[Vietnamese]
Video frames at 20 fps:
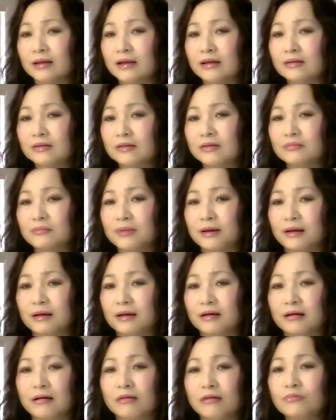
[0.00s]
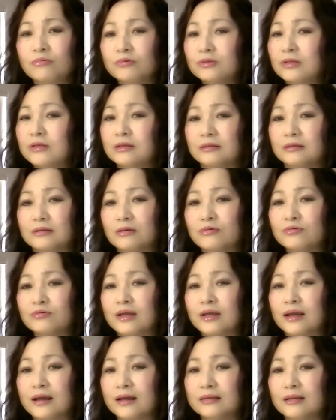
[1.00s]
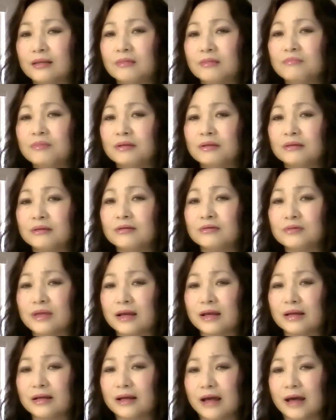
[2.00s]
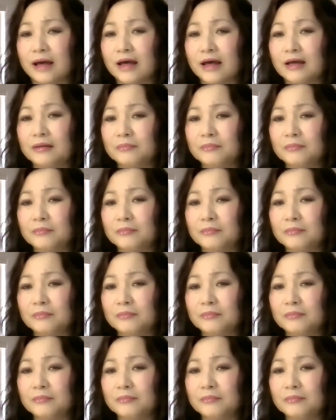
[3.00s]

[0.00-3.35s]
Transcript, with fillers: nhưng mà không có tiền đâu ra để mà tân trang cả